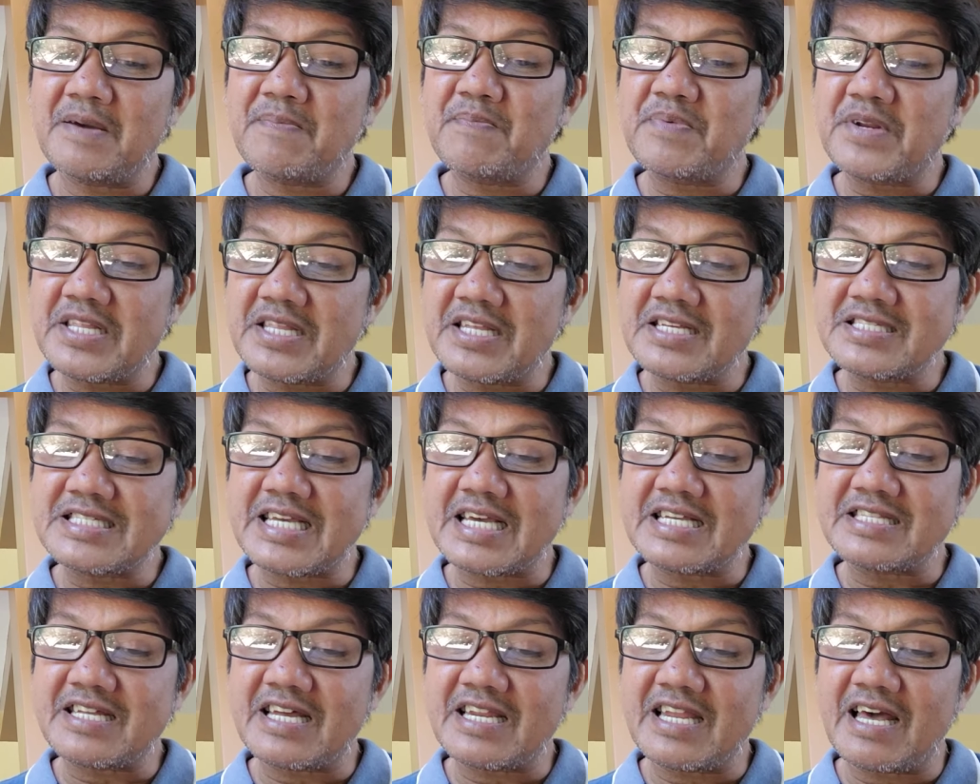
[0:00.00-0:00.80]
ah,
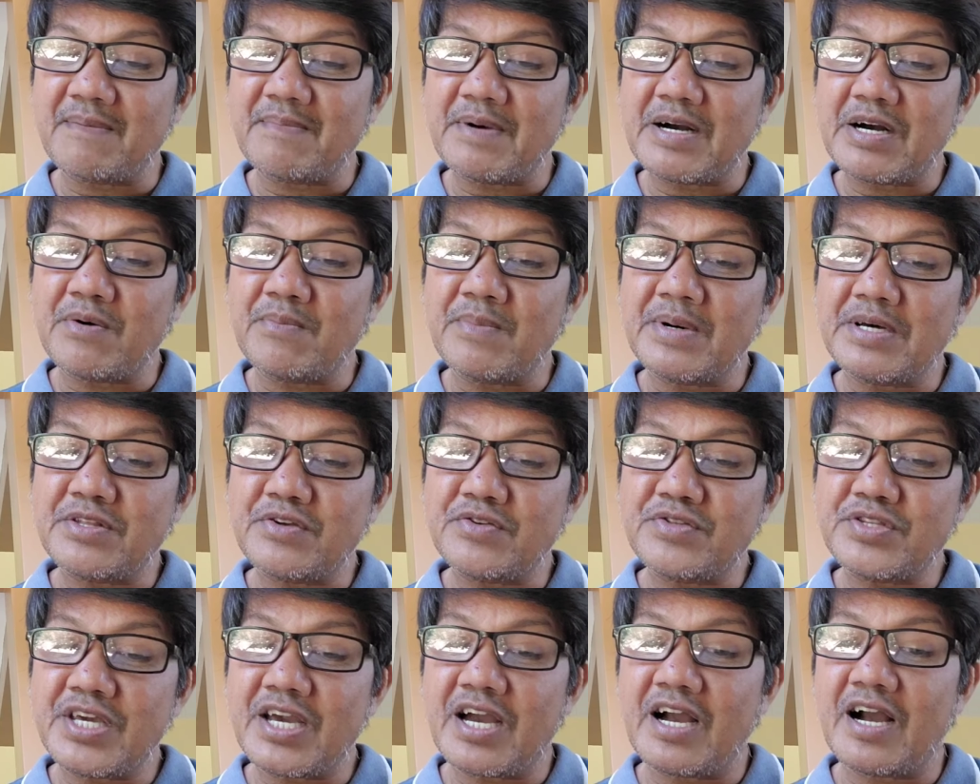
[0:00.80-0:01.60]
iprinesenta lamang
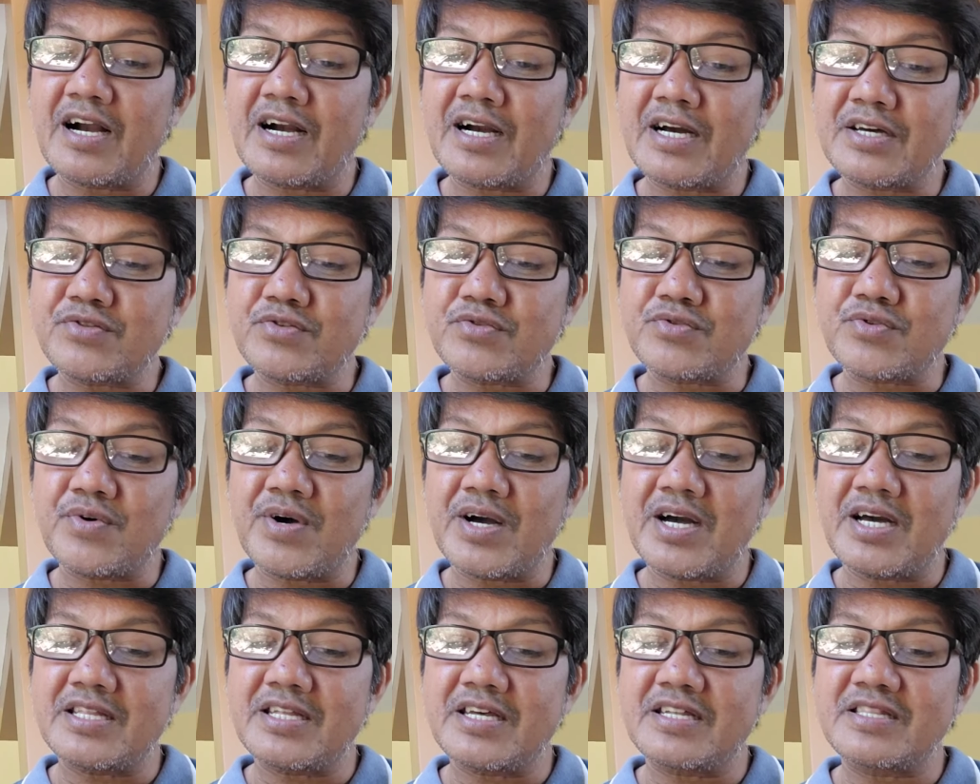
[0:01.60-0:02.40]
umano niya ang
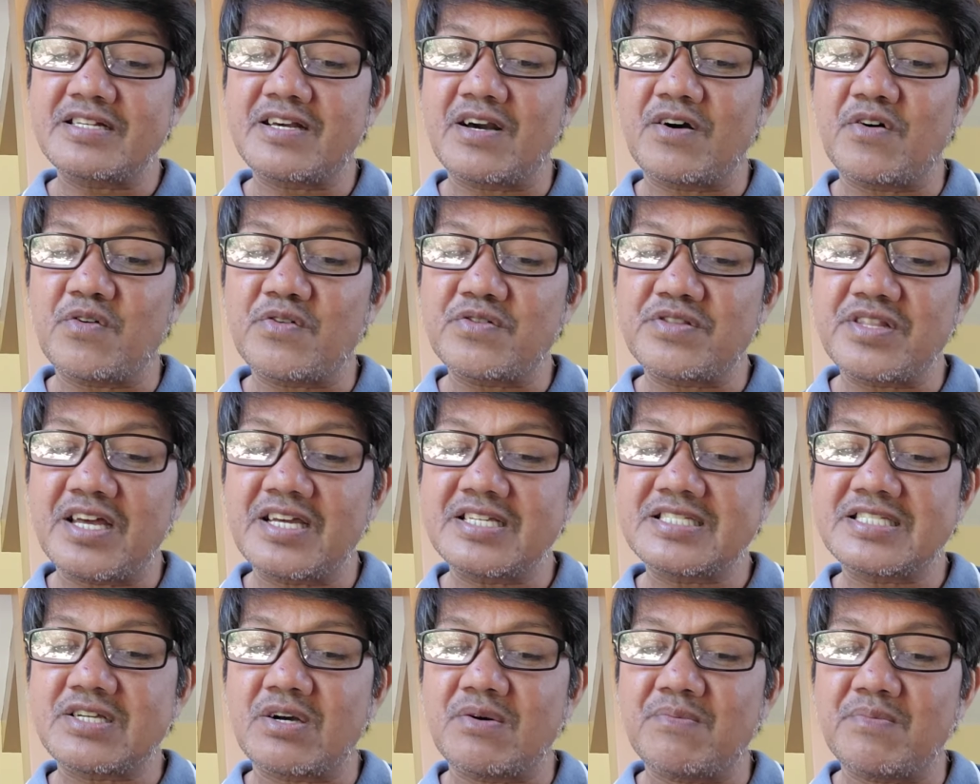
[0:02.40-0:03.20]
katotohanan
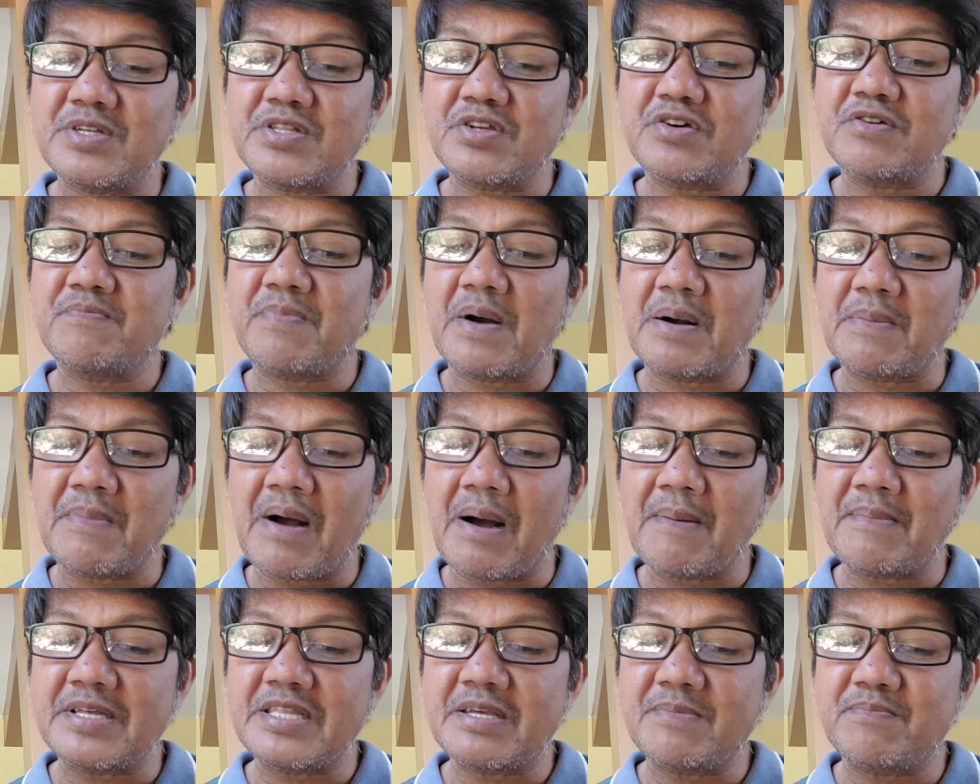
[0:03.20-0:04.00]
kaugnay sa umano'y
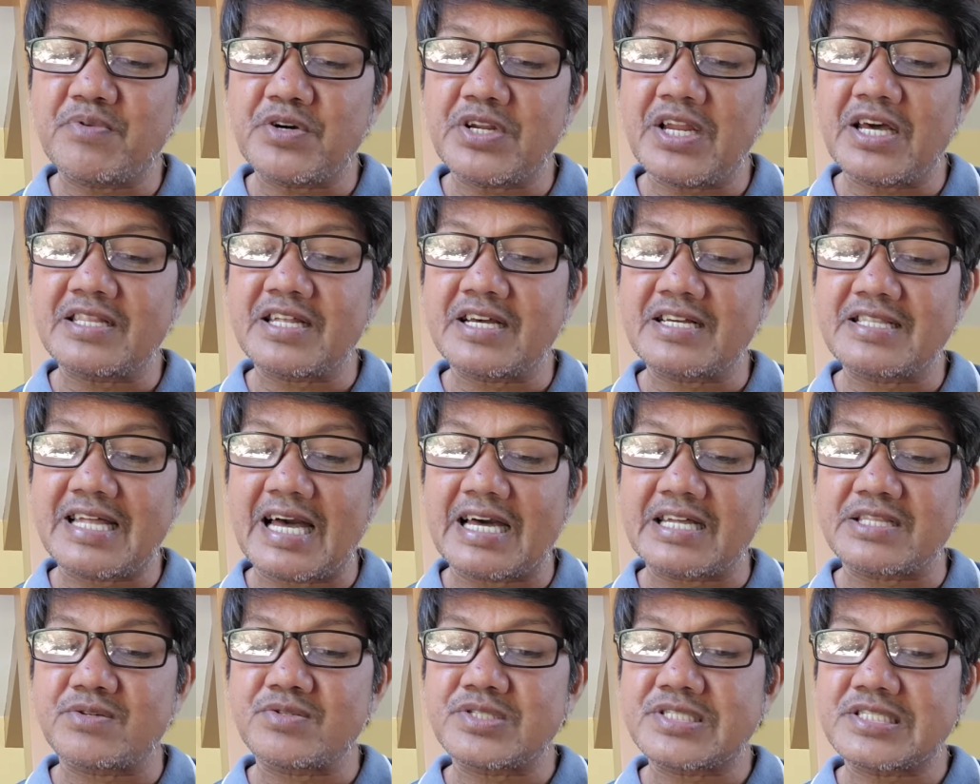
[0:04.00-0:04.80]
pagmamanipula ng
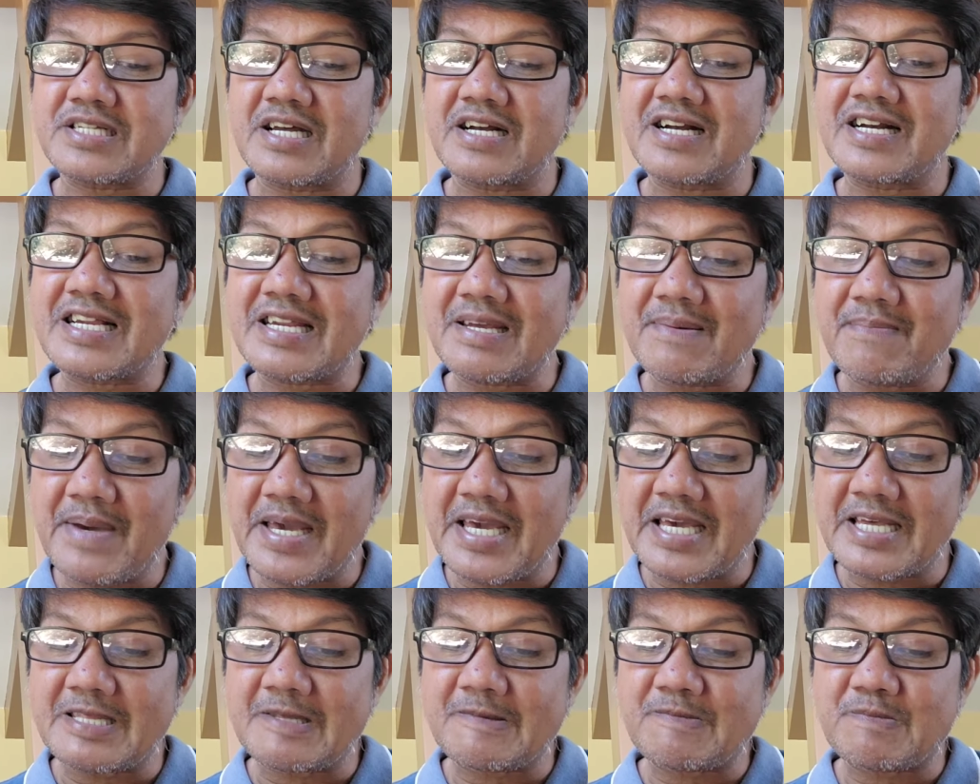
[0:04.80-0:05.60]
datos ng
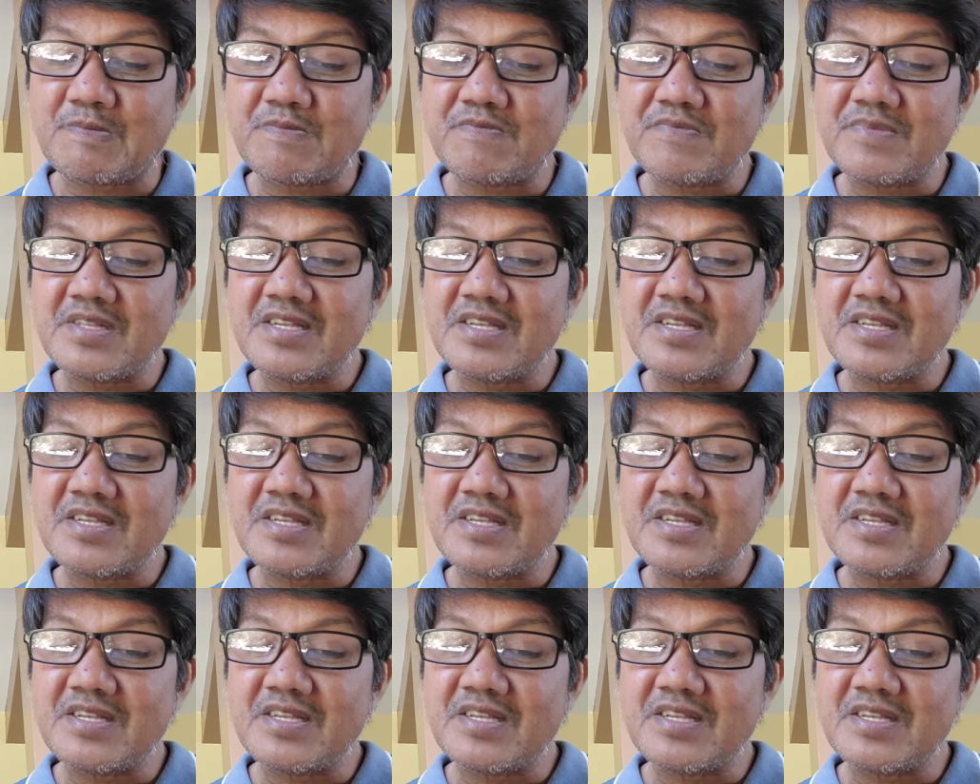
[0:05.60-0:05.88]
krimen